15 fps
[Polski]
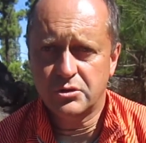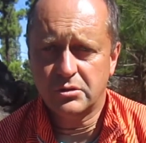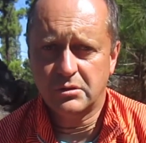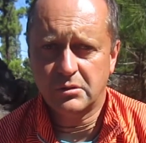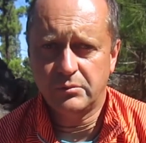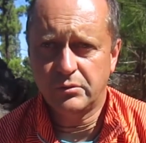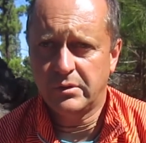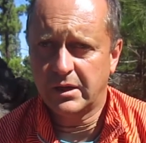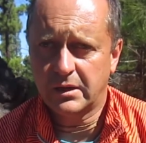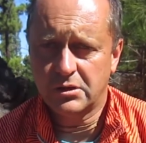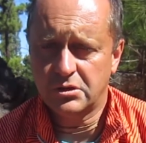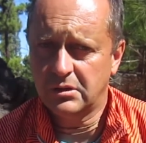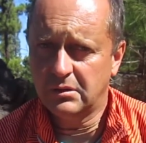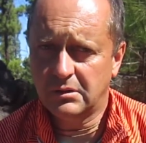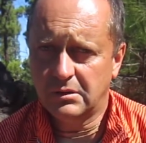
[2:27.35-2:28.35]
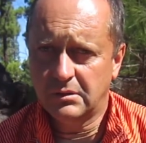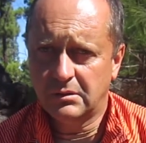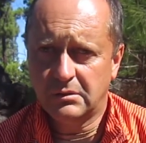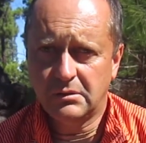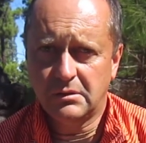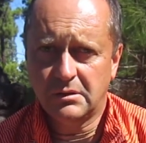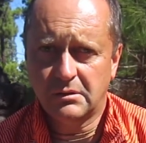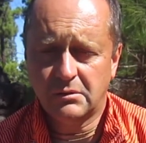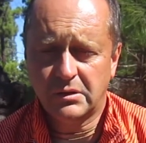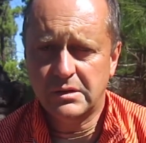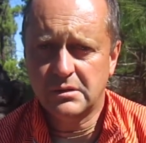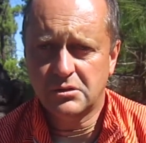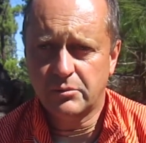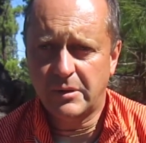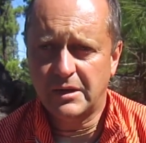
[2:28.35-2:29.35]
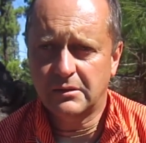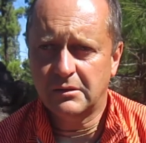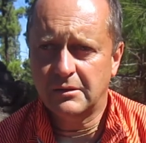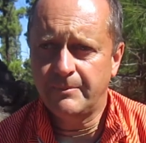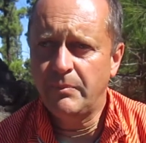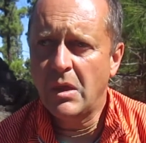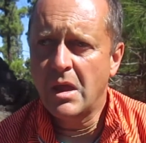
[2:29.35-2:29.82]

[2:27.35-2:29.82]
czy to były jakieś inne, inne instrumenty.